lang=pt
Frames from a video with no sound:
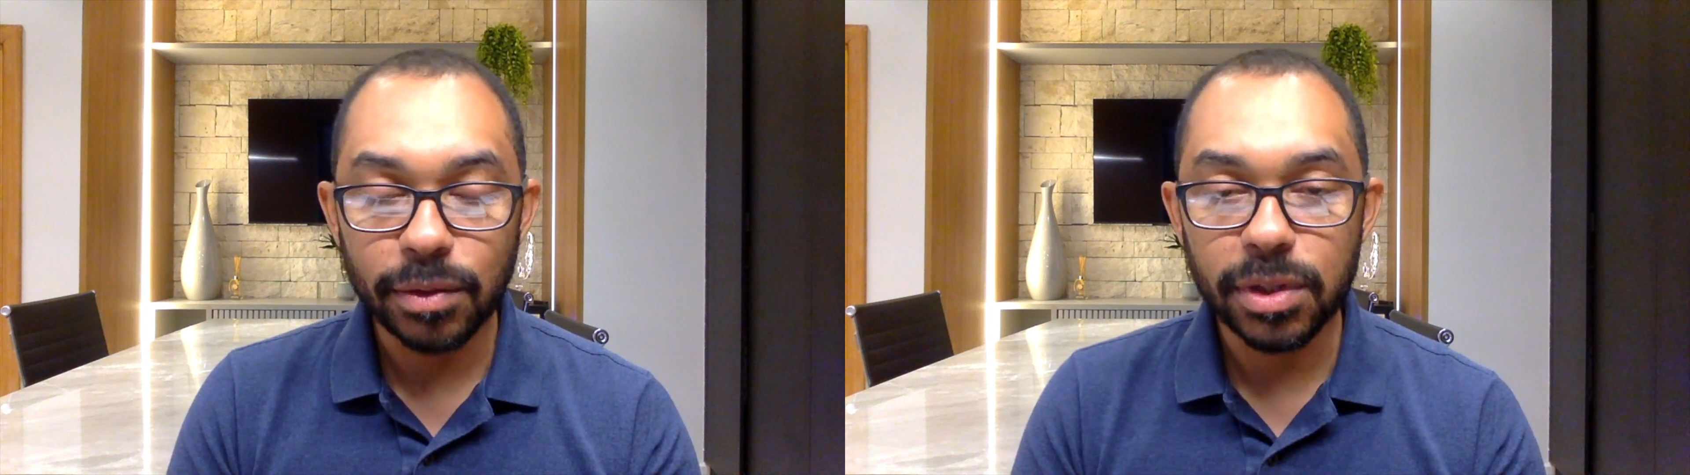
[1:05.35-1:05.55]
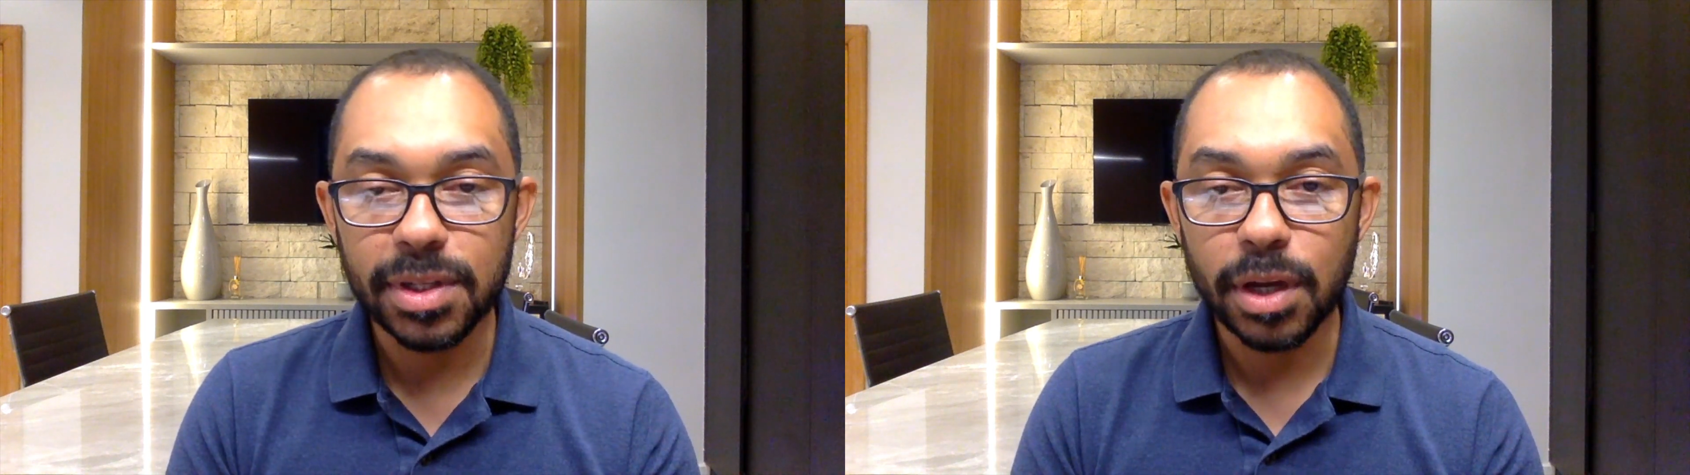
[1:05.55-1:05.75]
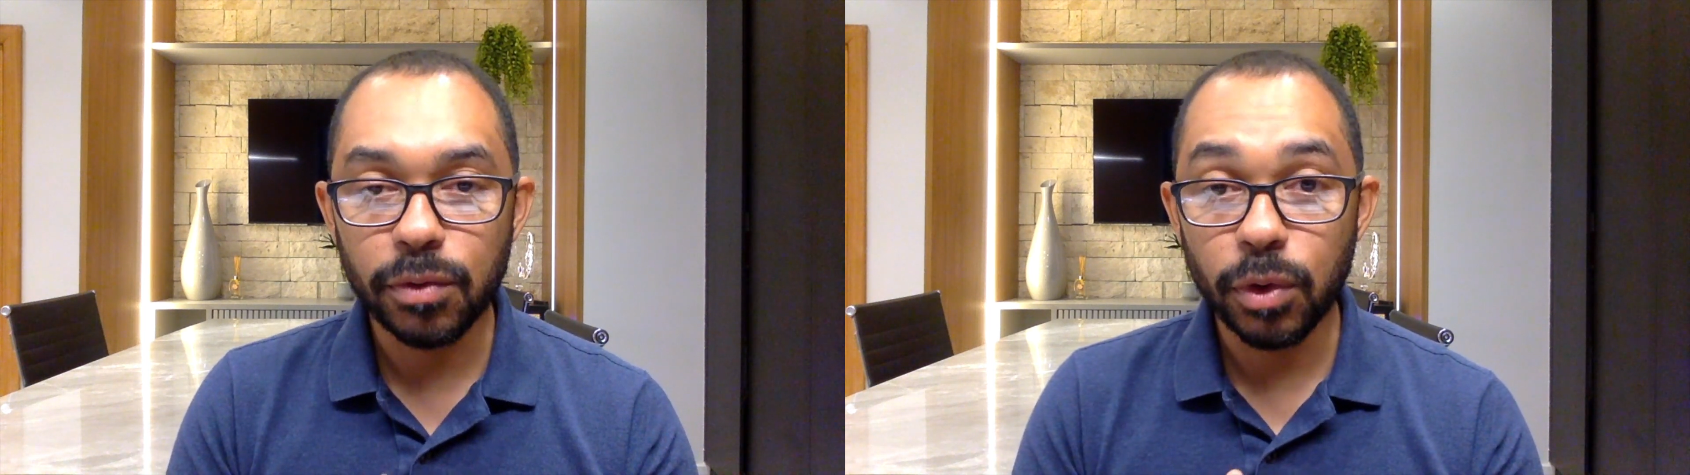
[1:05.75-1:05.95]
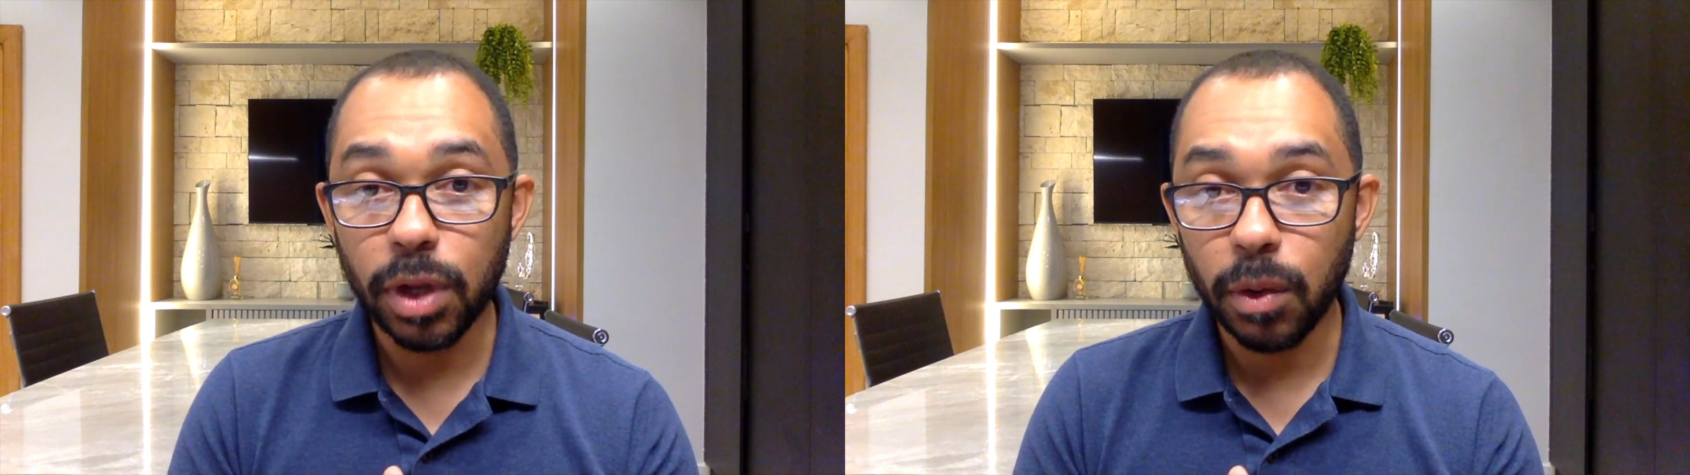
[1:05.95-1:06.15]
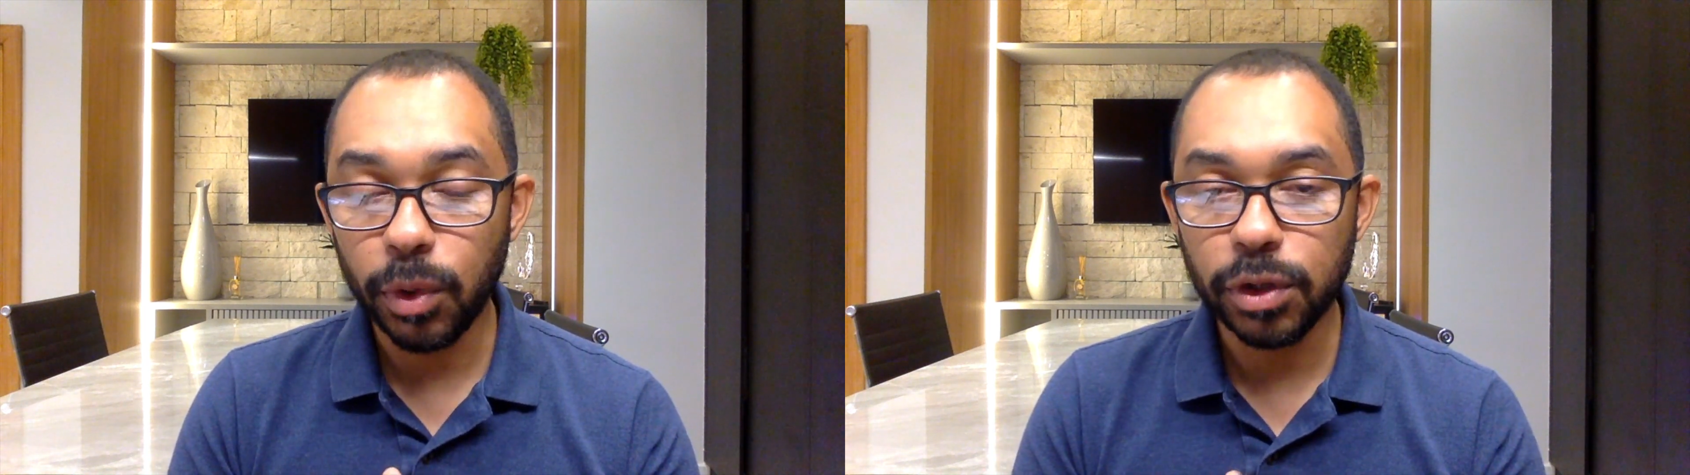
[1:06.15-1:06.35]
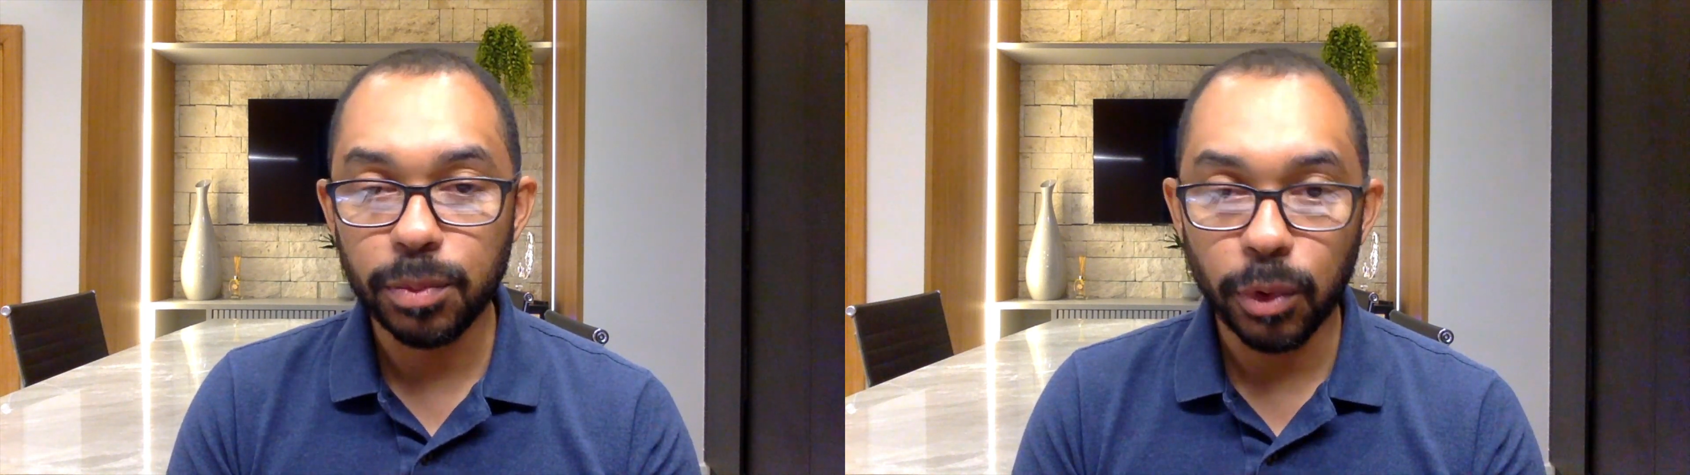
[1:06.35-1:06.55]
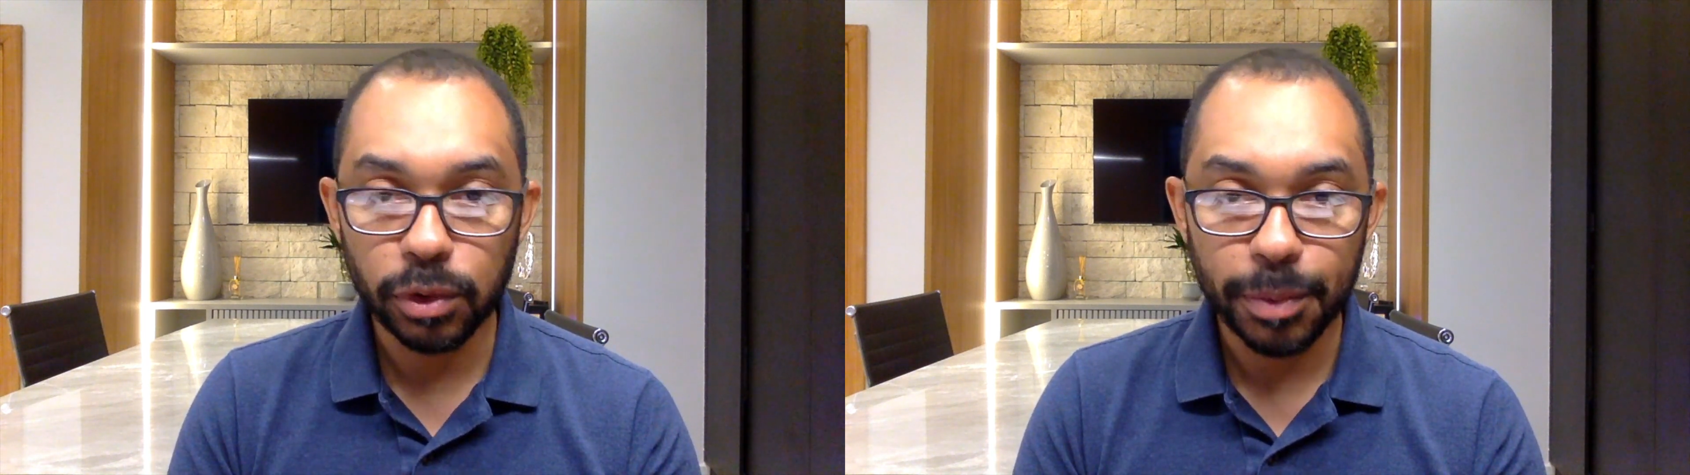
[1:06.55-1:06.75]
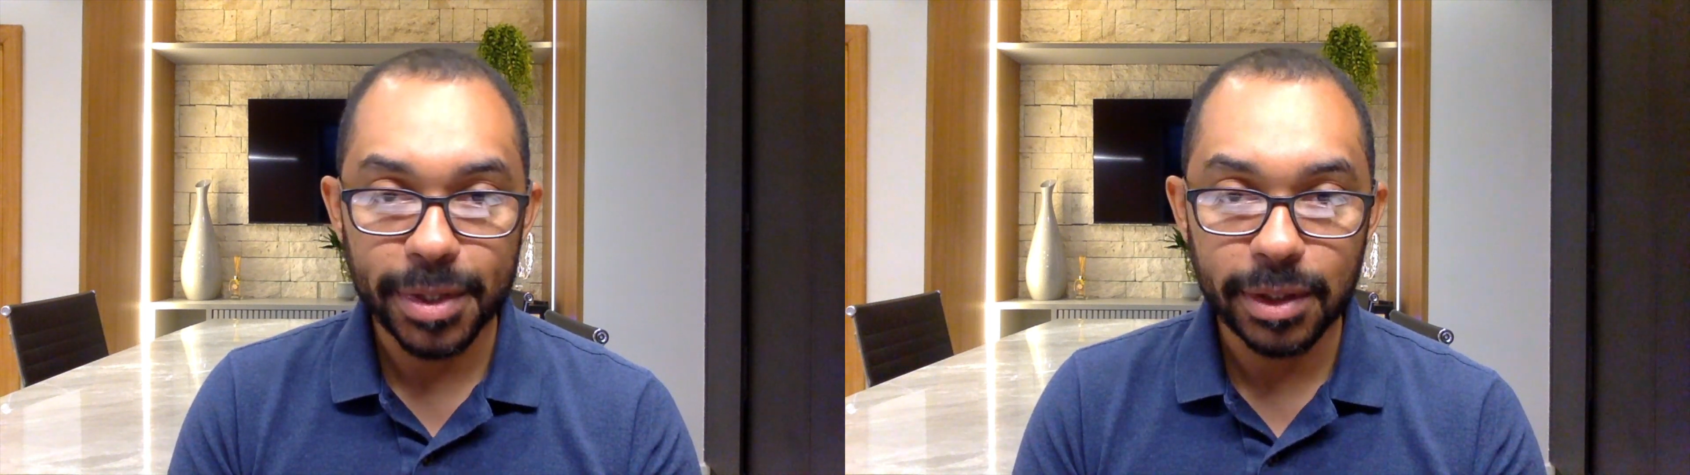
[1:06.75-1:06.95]
de 0,8 ponto
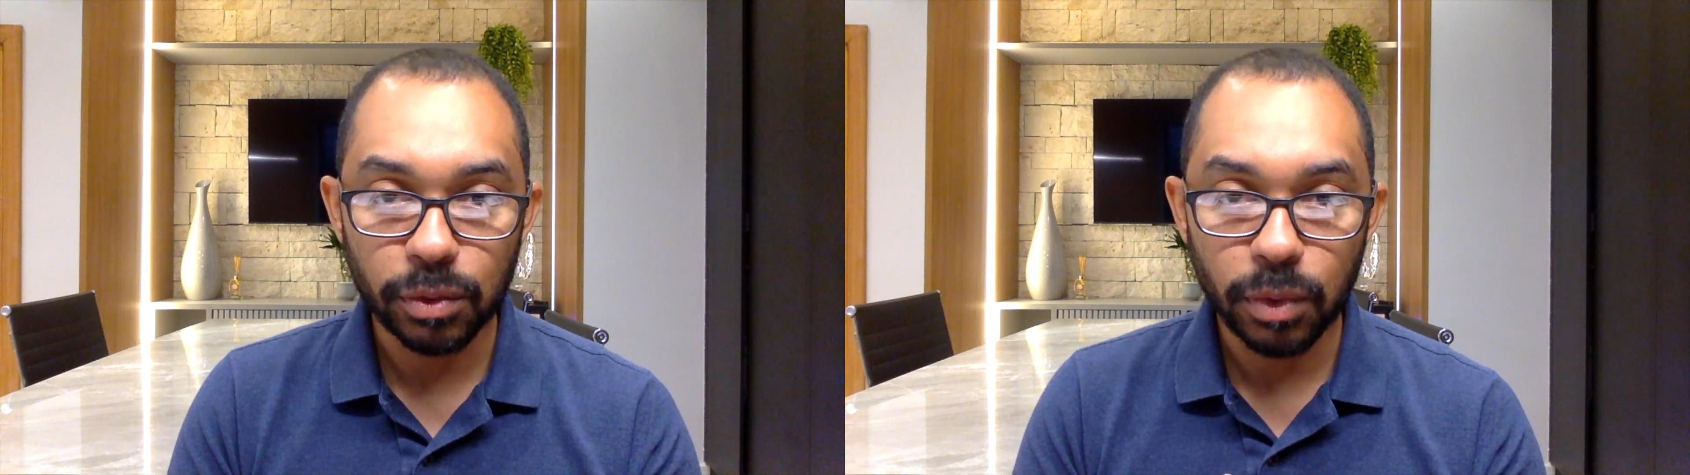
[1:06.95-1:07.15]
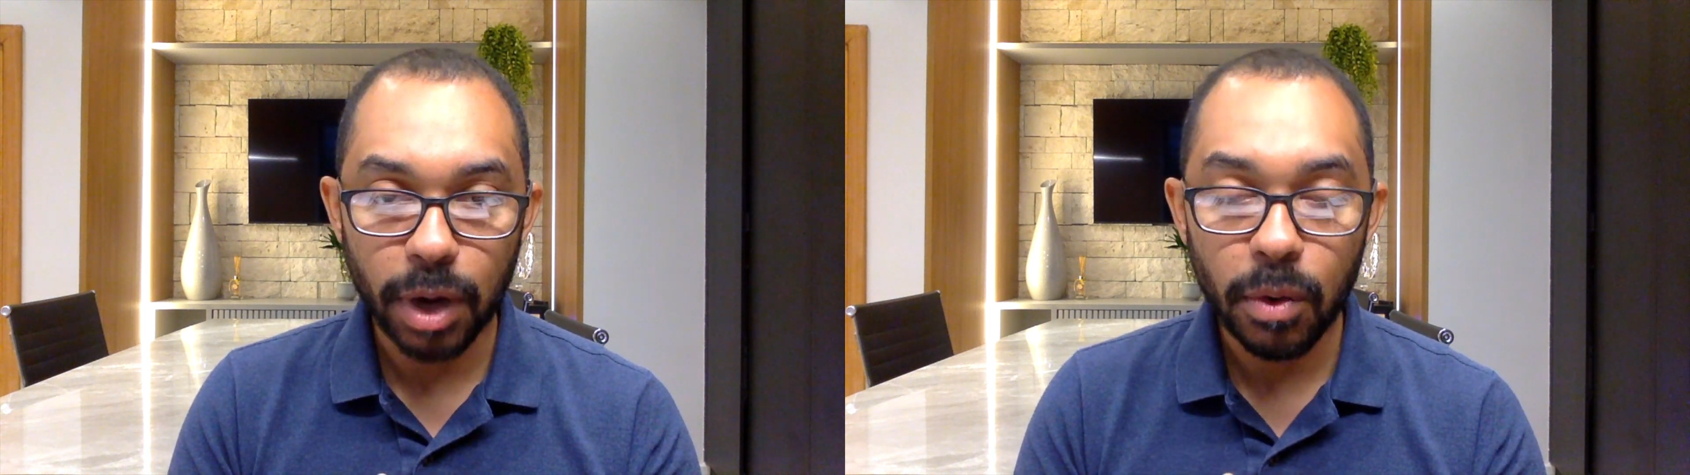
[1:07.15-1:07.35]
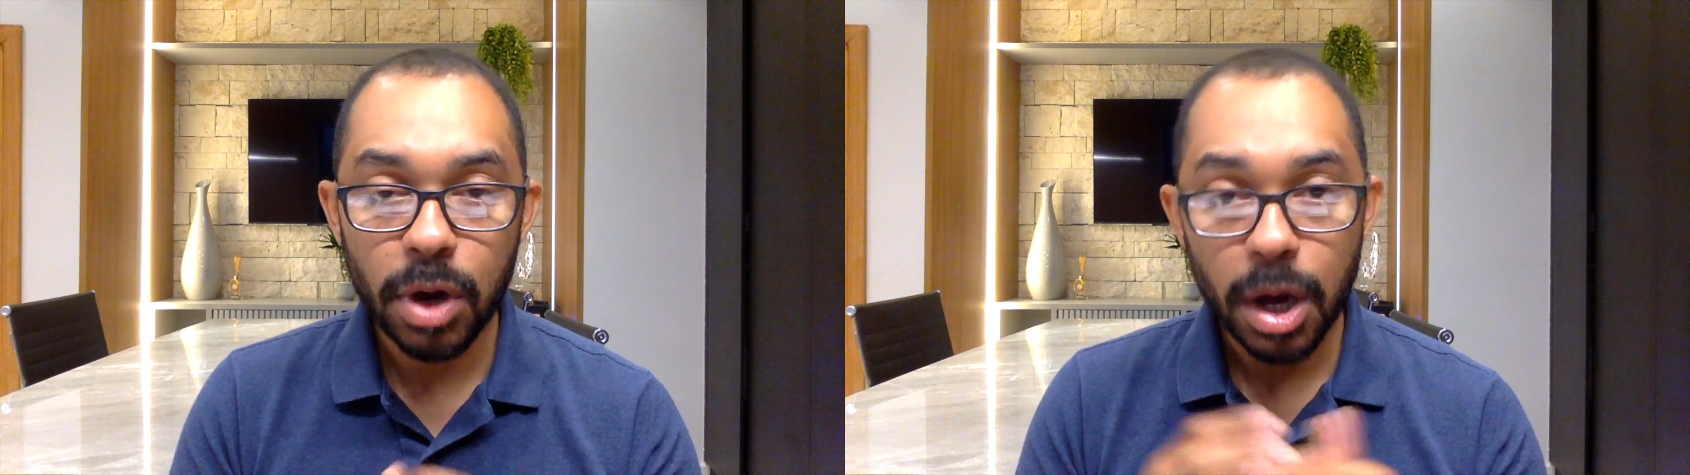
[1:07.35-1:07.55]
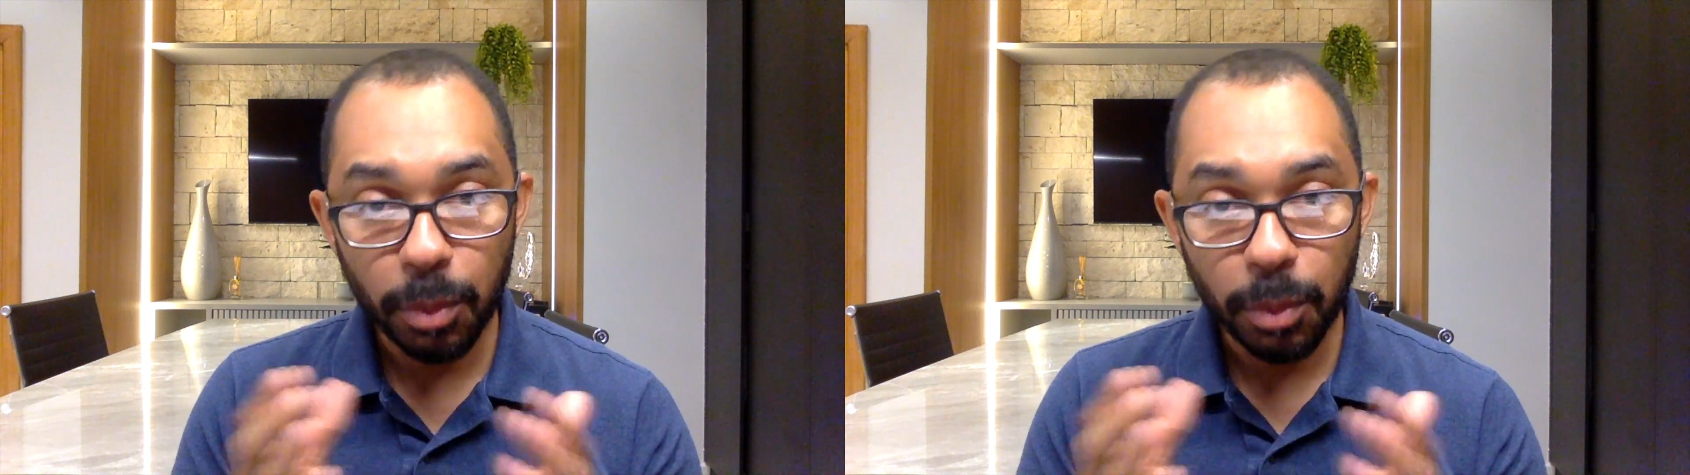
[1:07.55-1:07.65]
percentual,